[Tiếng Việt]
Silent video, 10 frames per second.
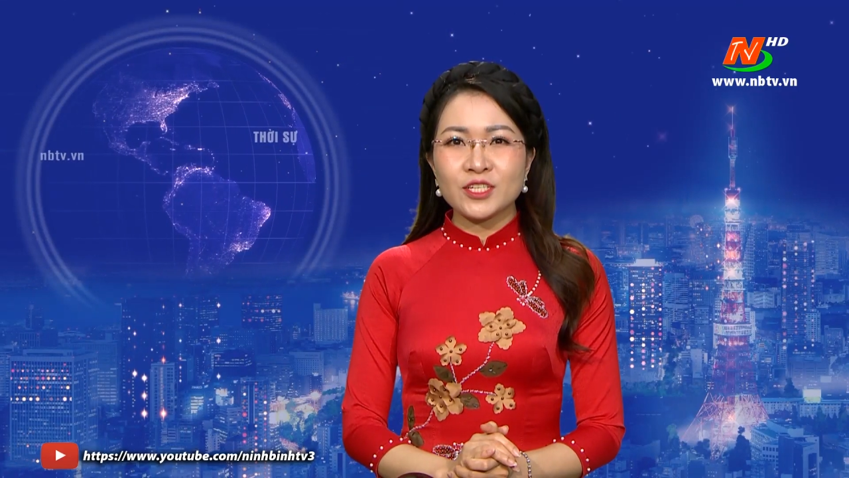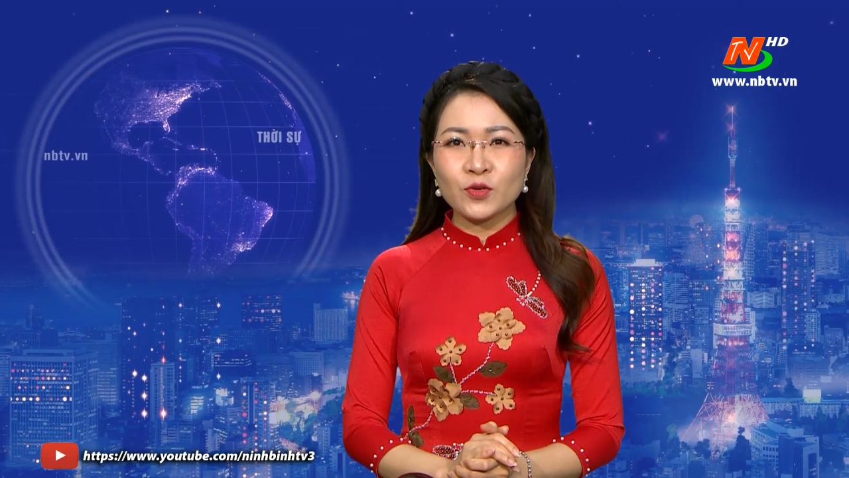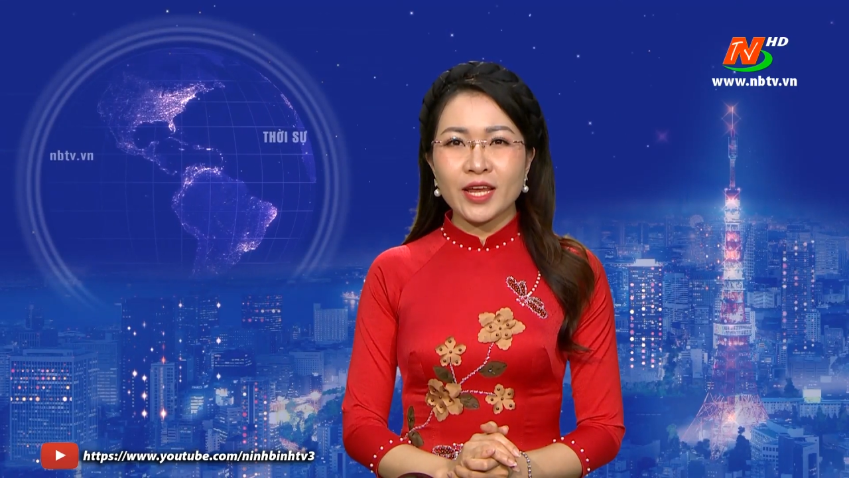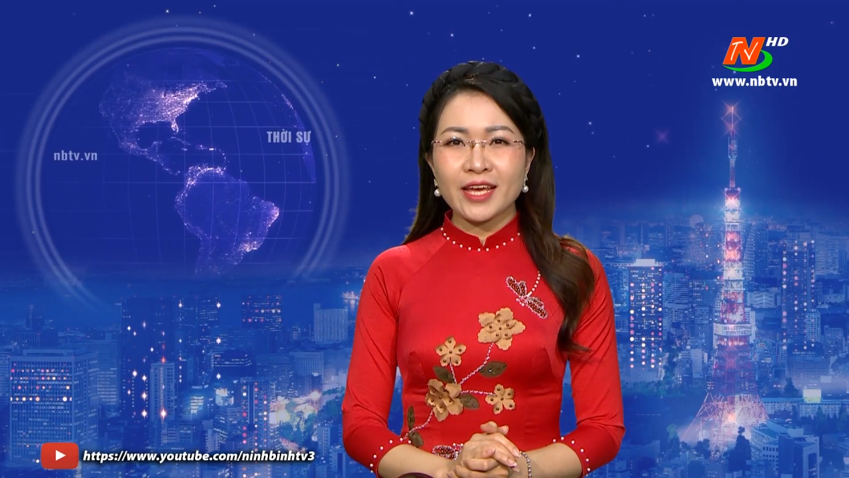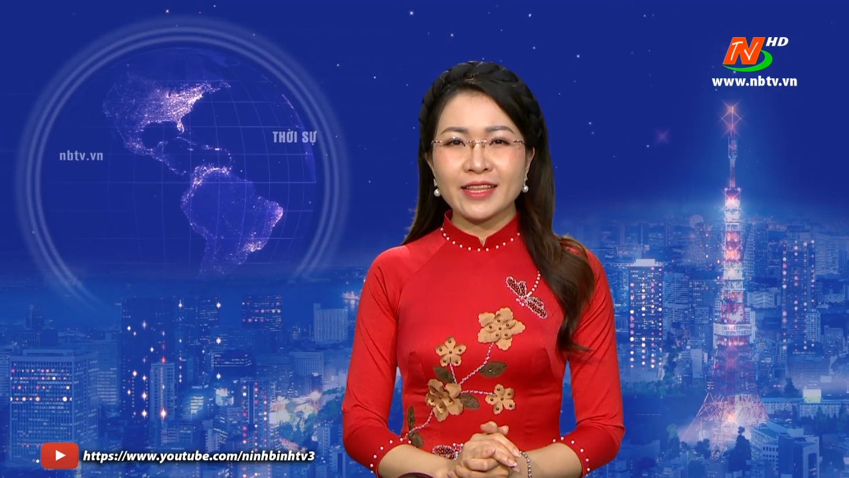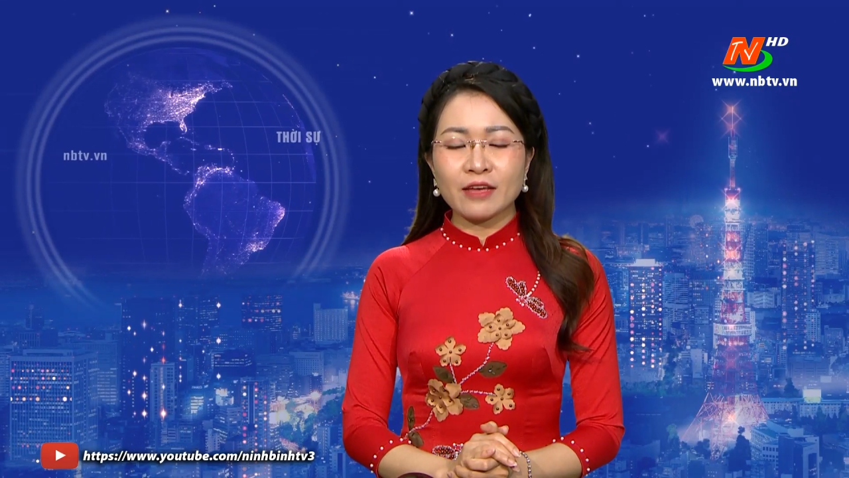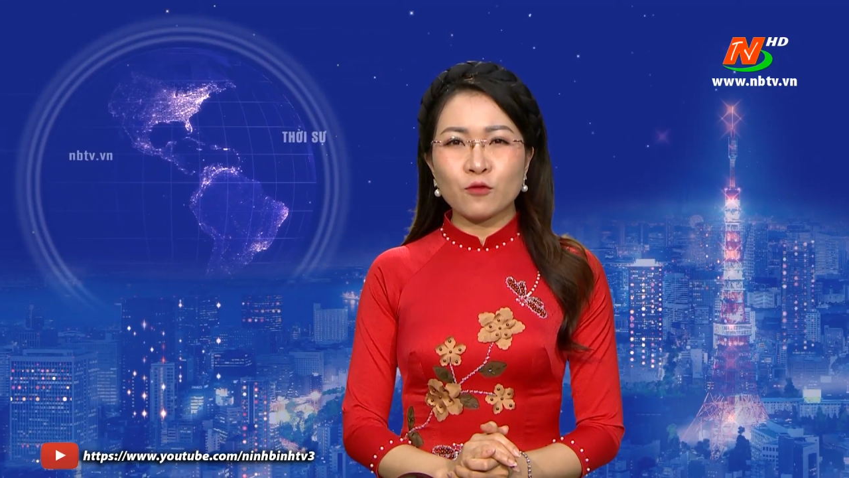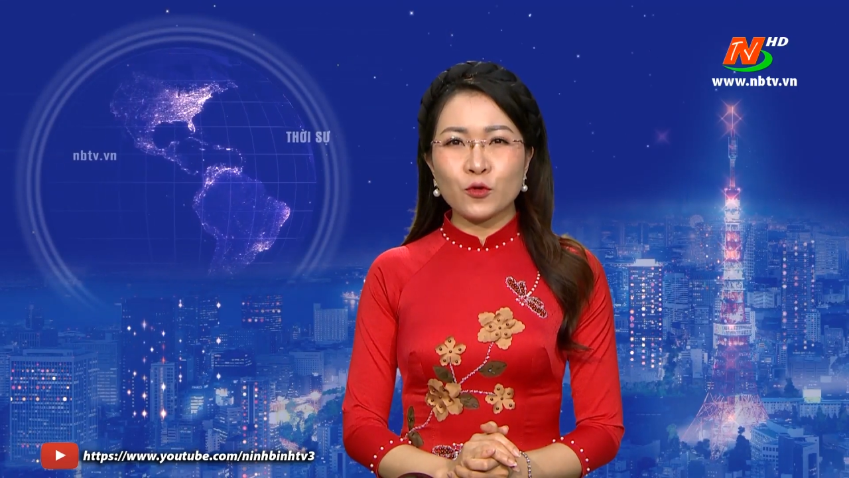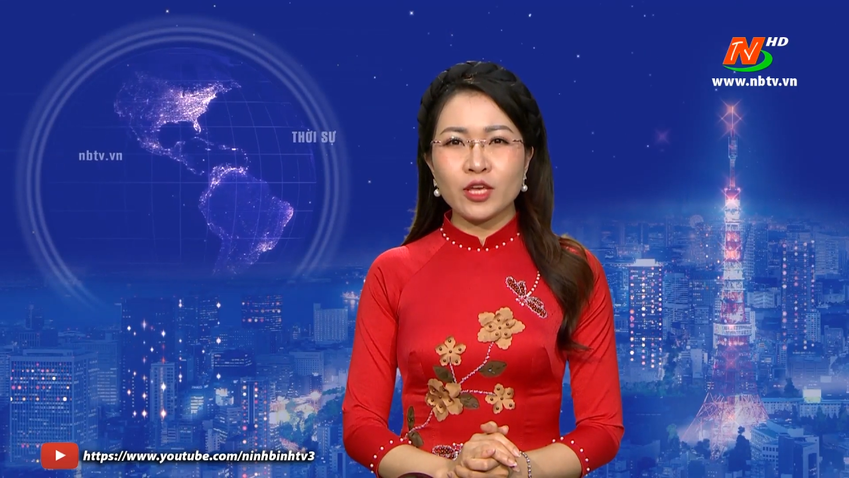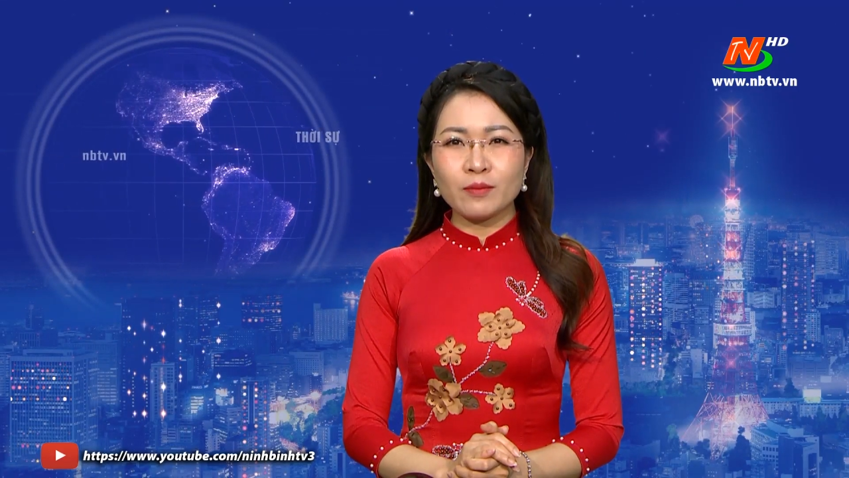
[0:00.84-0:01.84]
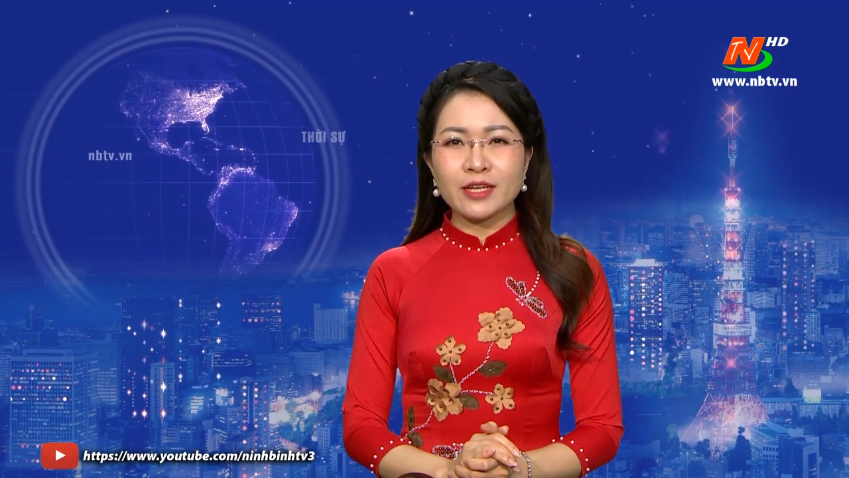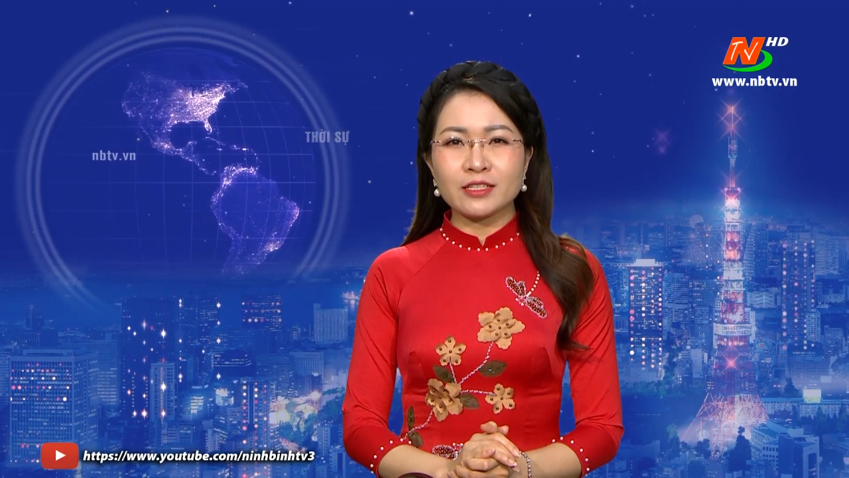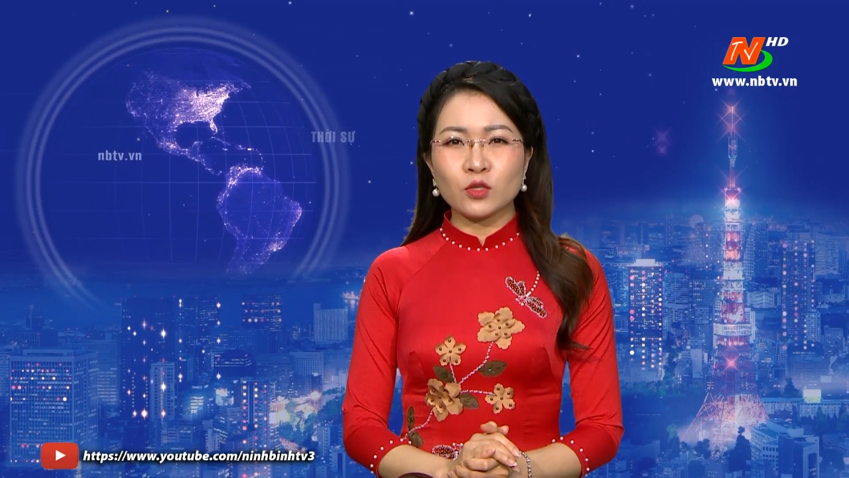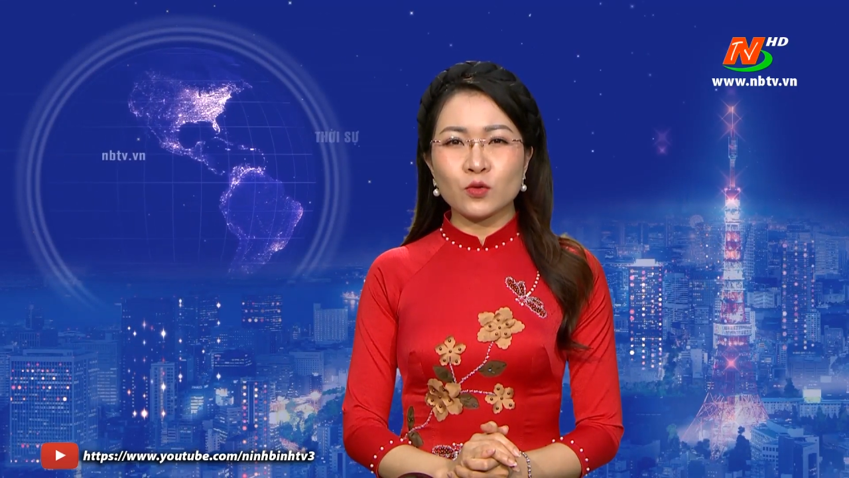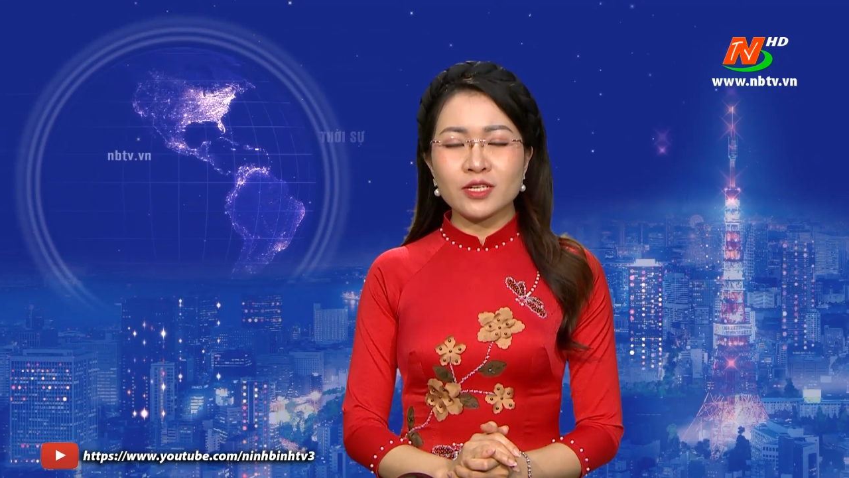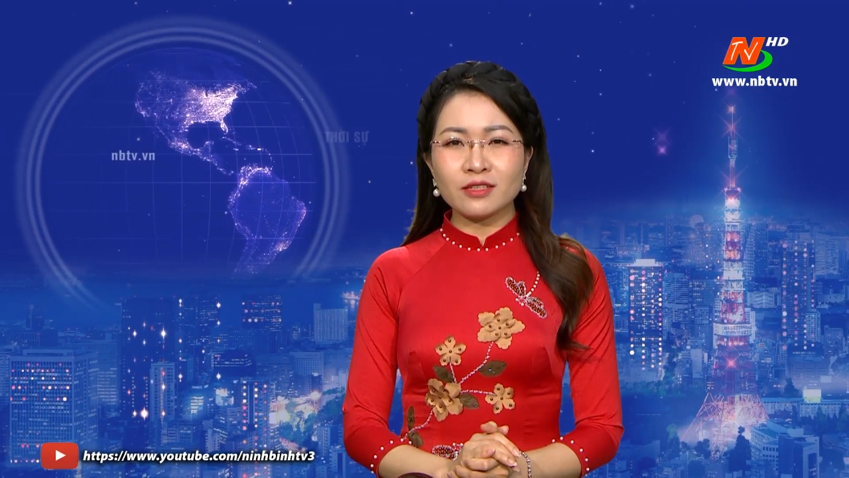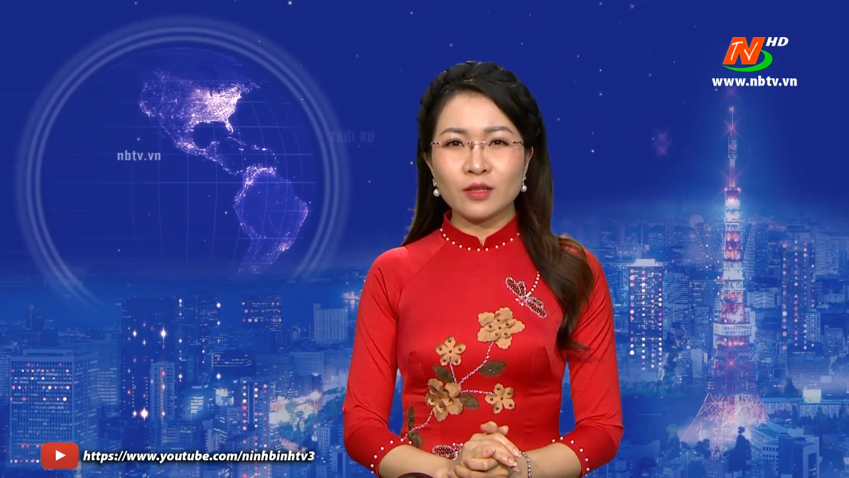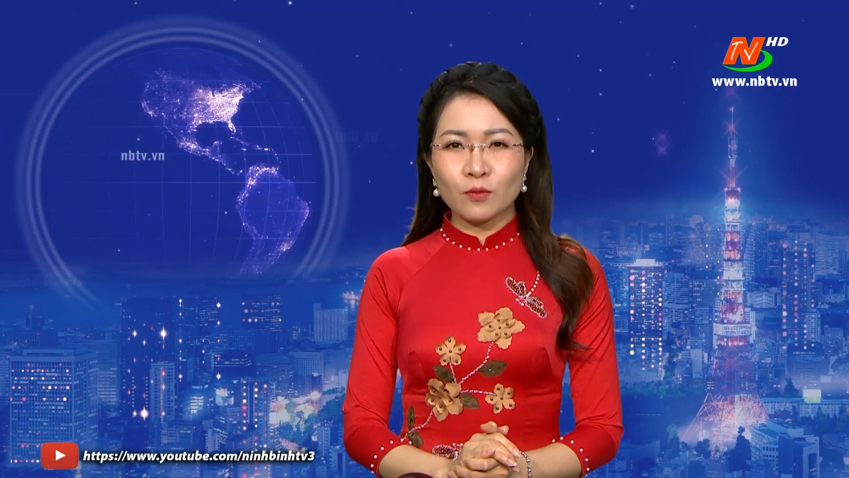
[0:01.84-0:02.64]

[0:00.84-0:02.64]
Chiều nay, thành phố Ninh Bình tổ chức